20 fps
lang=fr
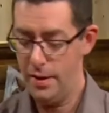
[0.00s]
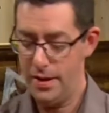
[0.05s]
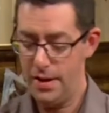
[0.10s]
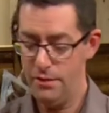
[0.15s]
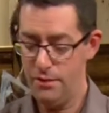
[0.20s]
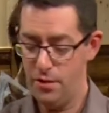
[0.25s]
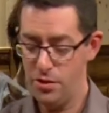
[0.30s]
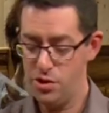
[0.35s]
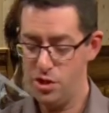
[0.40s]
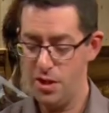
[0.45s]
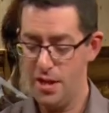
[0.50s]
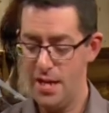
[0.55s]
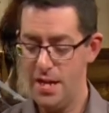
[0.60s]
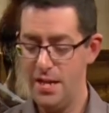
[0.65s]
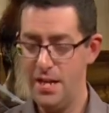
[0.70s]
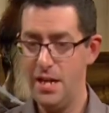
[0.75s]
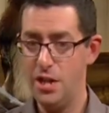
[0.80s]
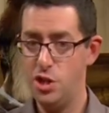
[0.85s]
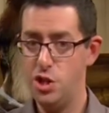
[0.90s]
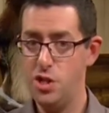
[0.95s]
qui fonctionne à
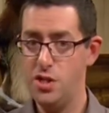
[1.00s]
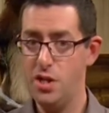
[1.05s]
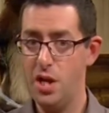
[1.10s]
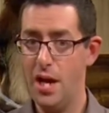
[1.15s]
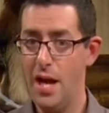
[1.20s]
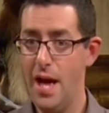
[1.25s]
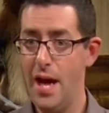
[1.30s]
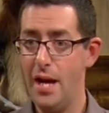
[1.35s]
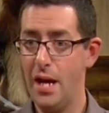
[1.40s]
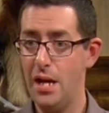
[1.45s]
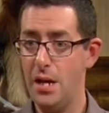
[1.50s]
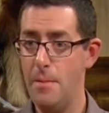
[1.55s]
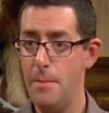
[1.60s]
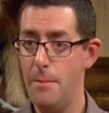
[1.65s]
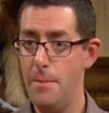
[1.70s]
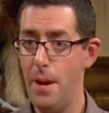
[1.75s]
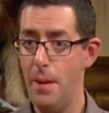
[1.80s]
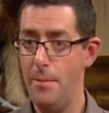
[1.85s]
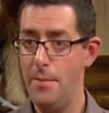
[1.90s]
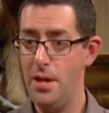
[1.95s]
l'énergie solaire et qui me
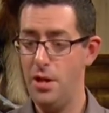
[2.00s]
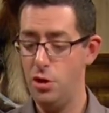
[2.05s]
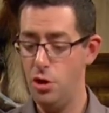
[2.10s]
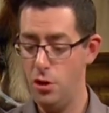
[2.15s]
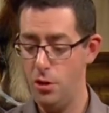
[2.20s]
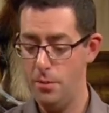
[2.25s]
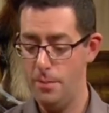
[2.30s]
permet de